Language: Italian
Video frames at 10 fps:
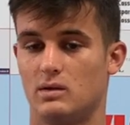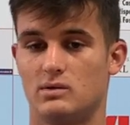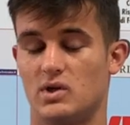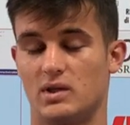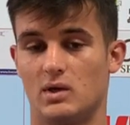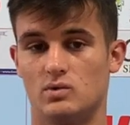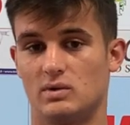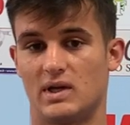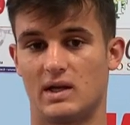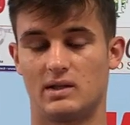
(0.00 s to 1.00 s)
certi
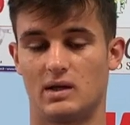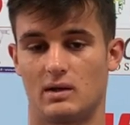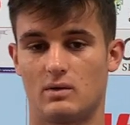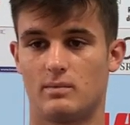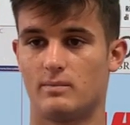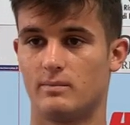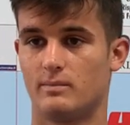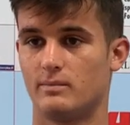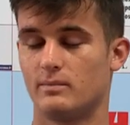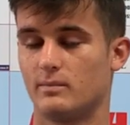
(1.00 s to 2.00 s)
risultati, ecco.
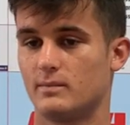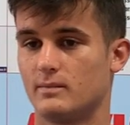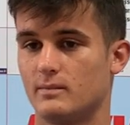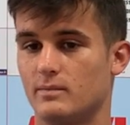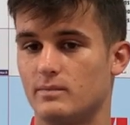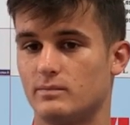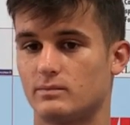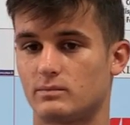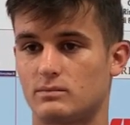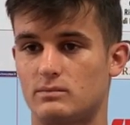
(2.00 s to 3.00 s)
Adesso ti chiedo, prima
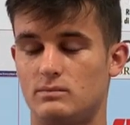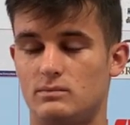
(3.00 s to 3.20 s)
della partita